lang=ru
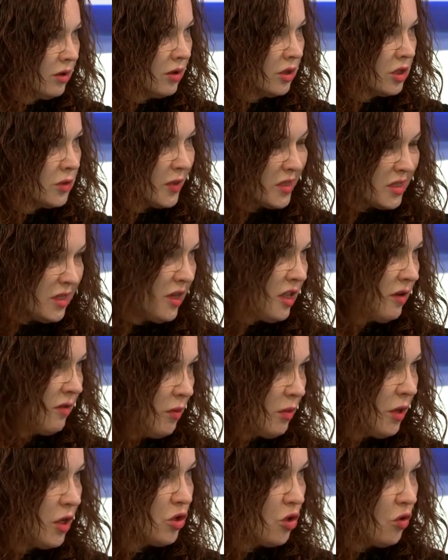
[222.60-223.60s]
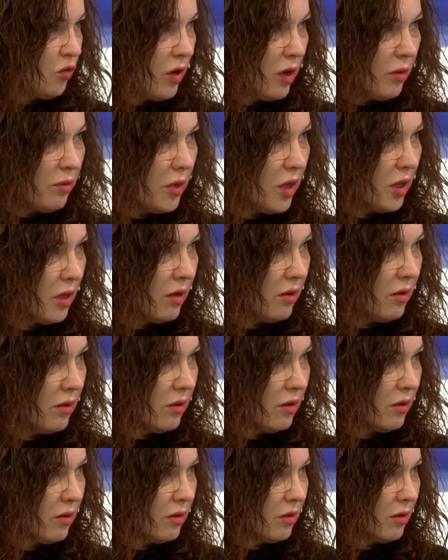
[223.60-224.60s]
с последнего большого обмена.
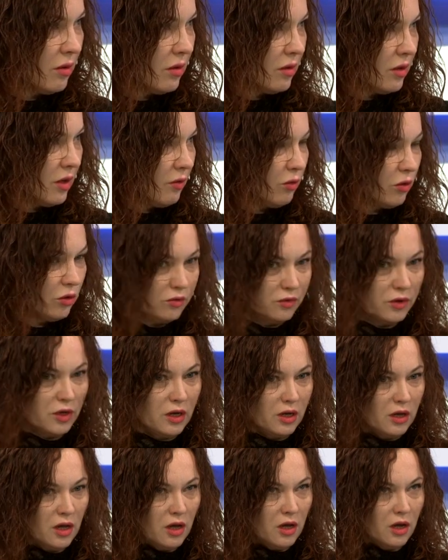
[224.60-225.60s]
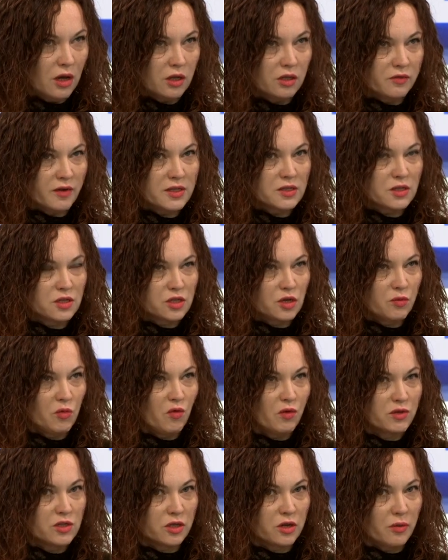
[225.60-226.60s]
Так. Да, вот э,
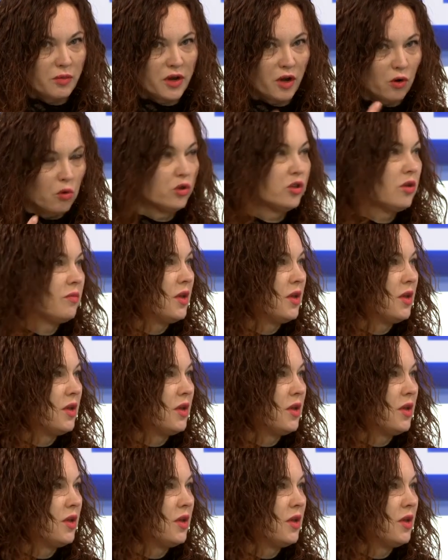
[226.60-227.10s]
27 декабря, год и